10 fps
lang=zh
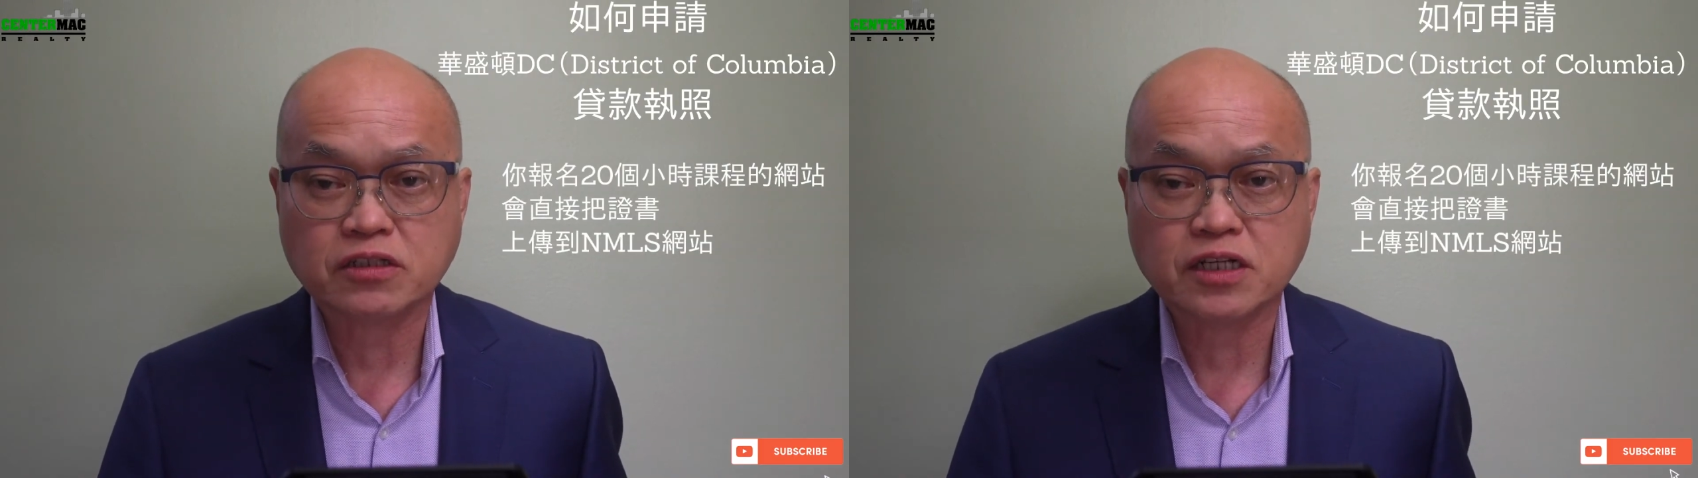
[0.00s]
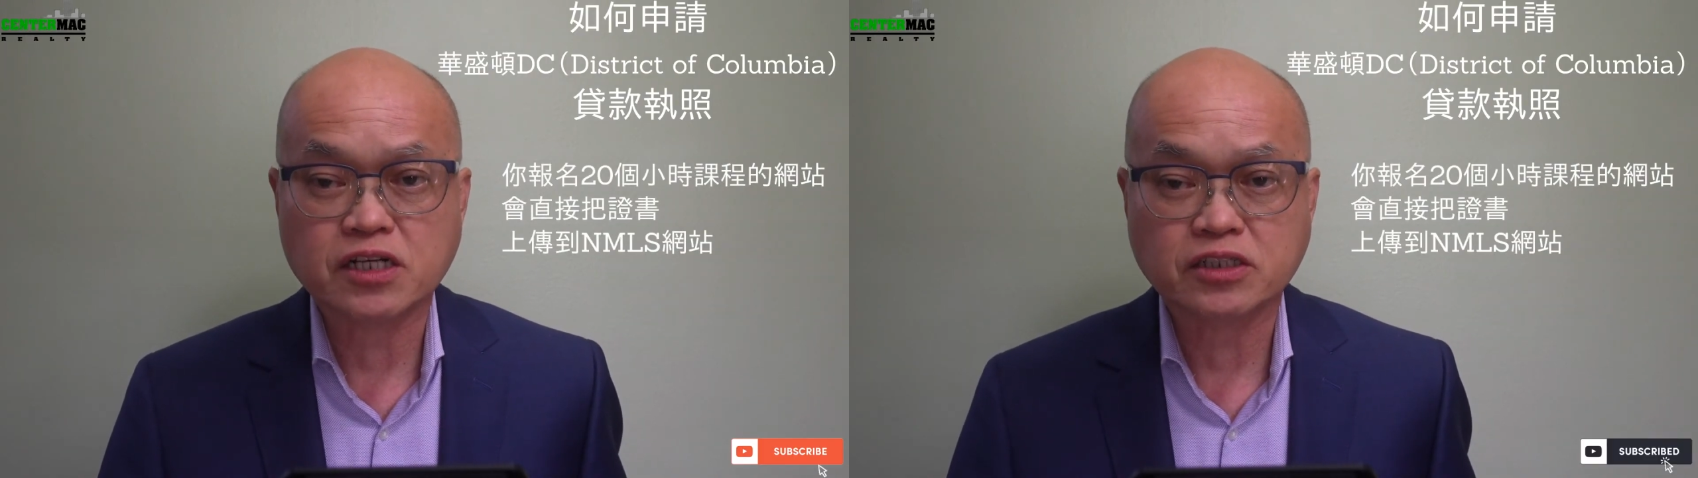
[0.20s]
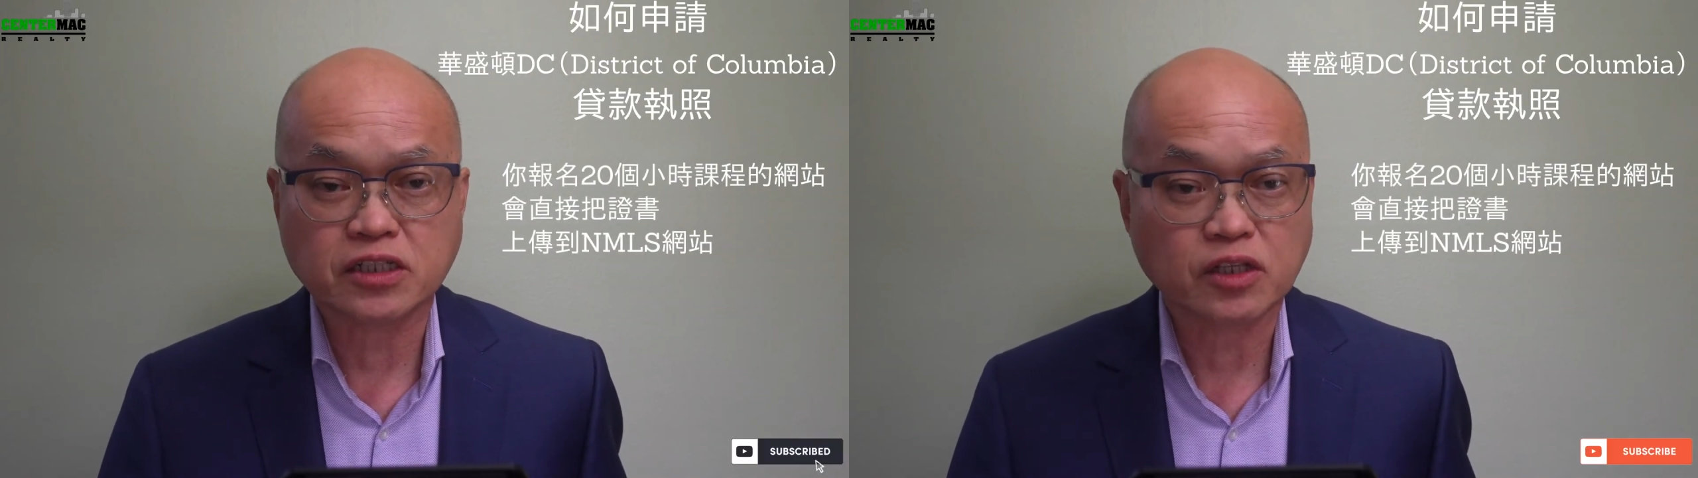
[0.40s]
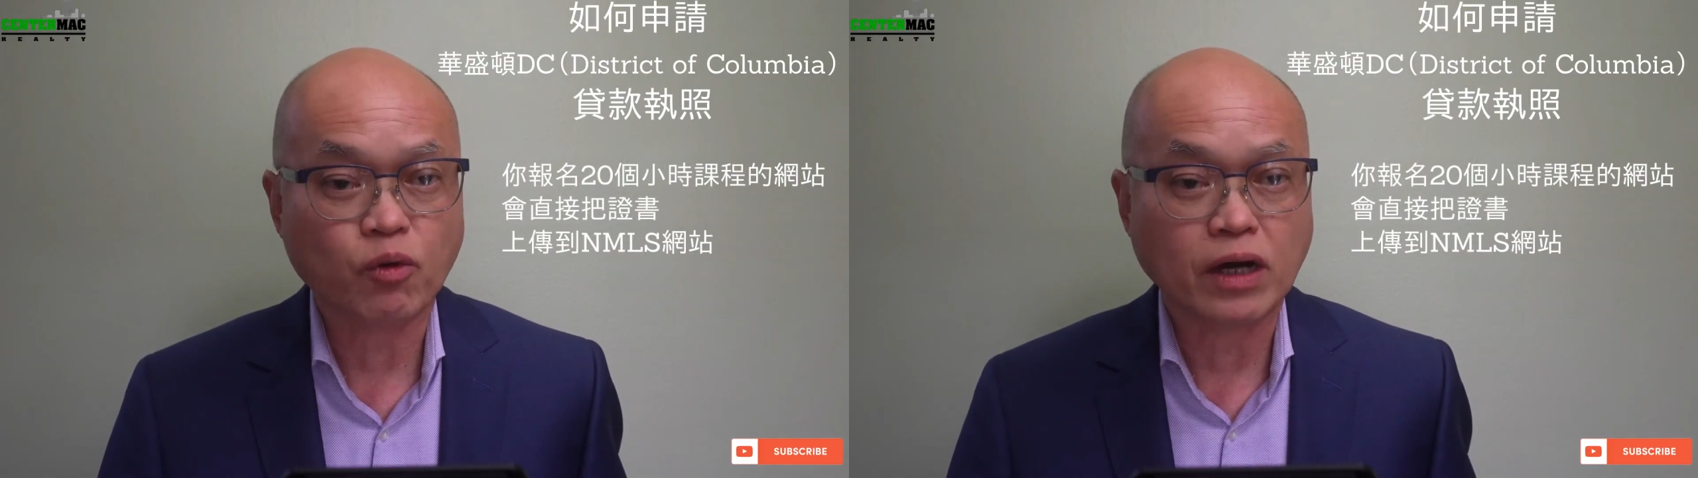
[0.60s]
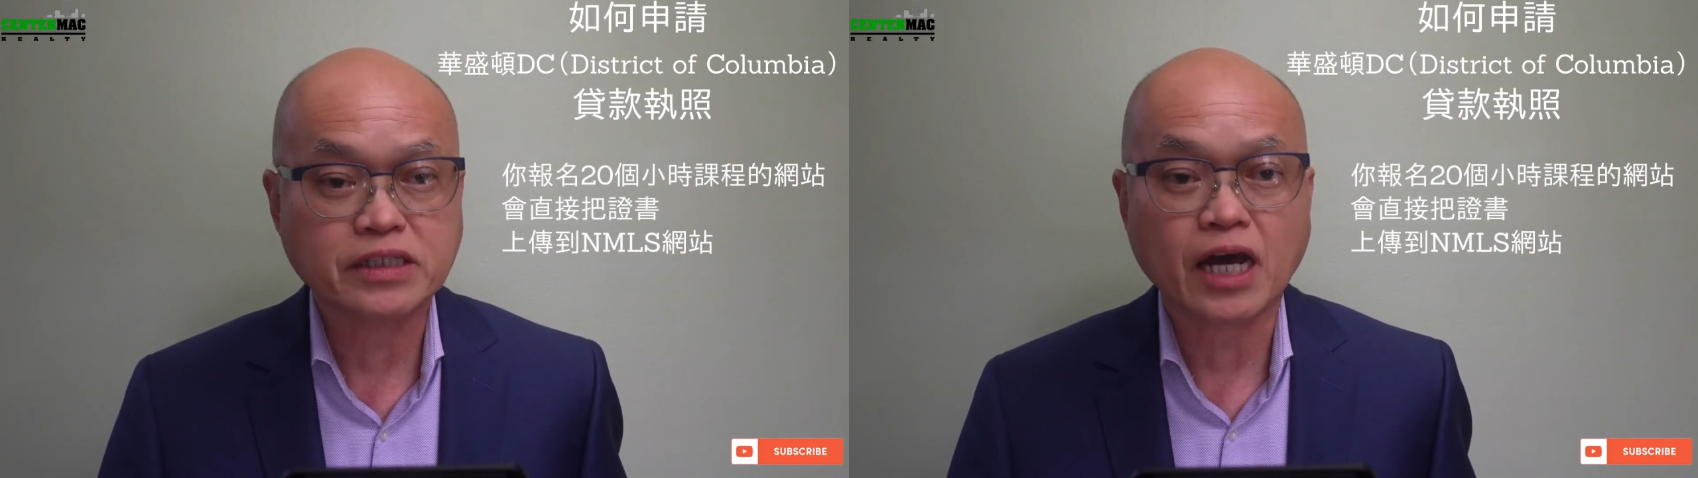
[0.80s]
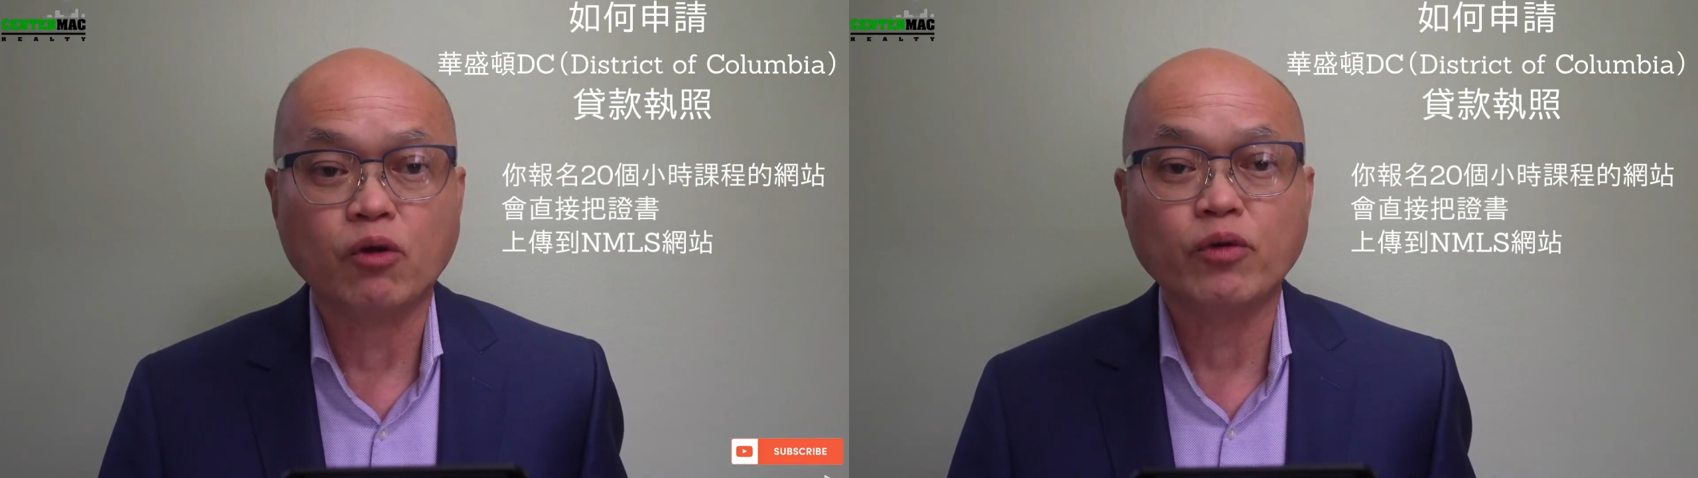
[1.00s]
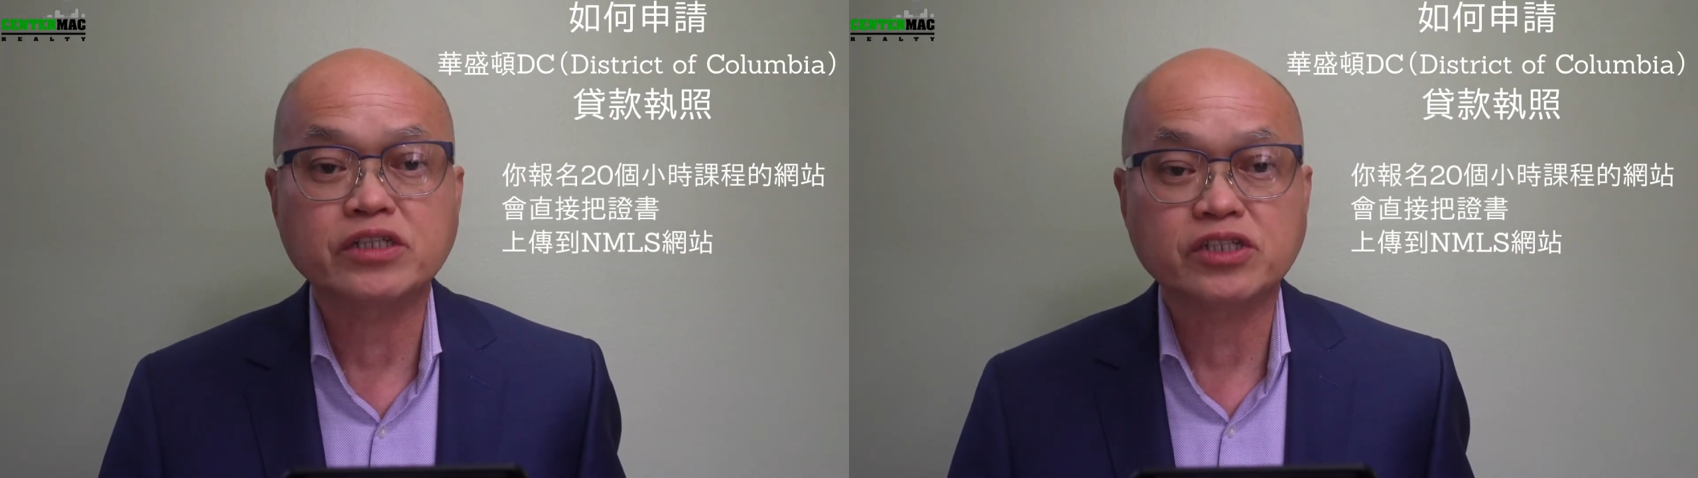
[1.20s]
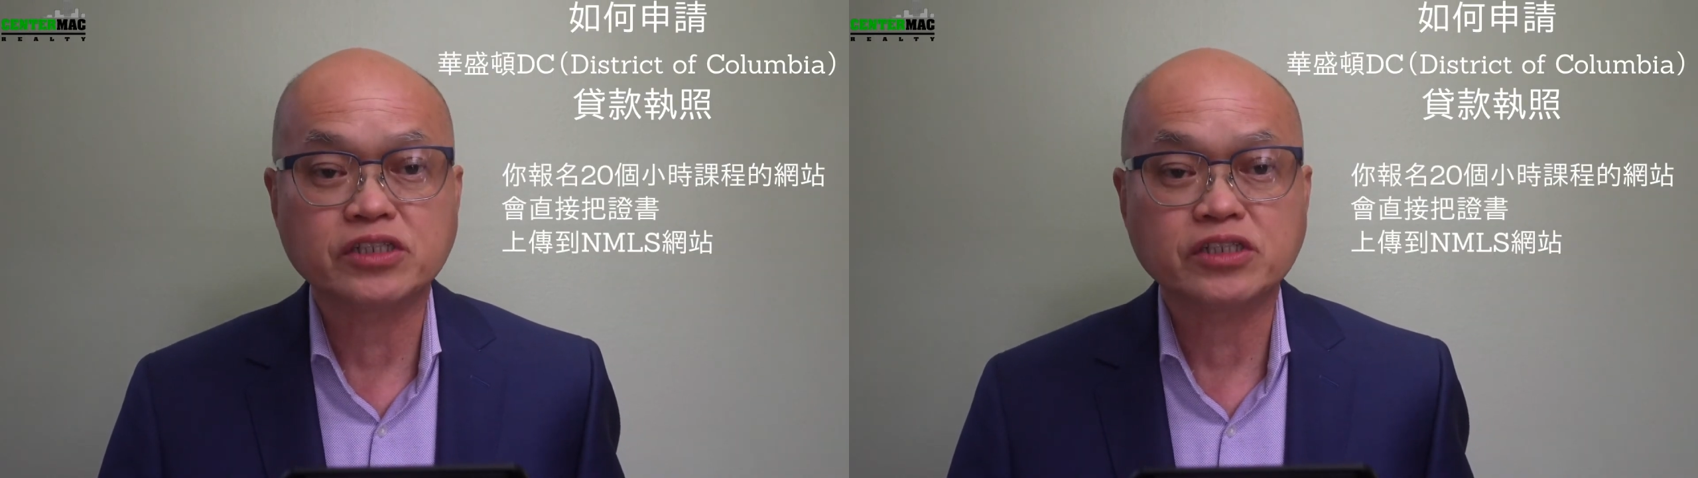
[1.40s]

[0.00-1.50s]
课程的网站会直